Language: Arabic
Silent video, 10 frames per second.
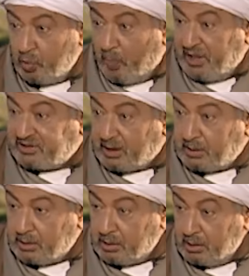وبتل
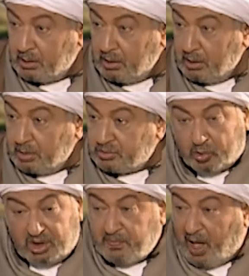
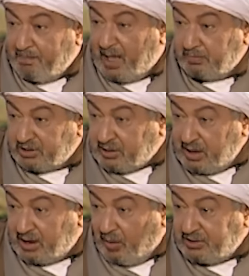تقعد مع امها
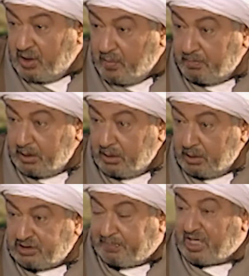المطلقه وحديهم
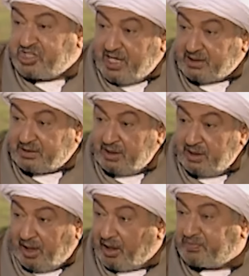تبقى جيت
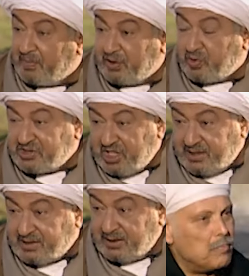خربت بيت
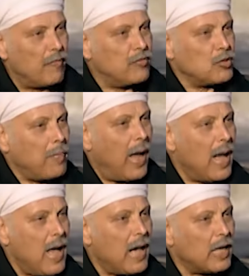ومشيت مفيش
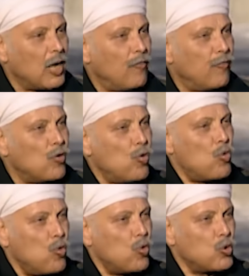معاها غير
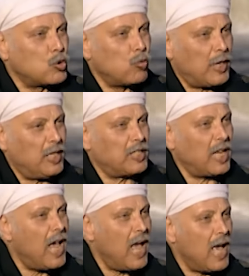الفلوس
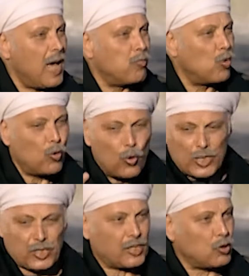والحساب
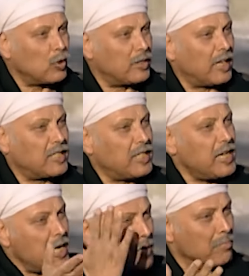والورث
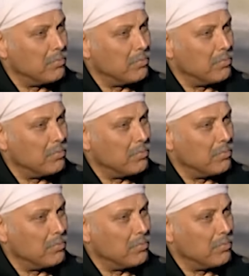والتكسير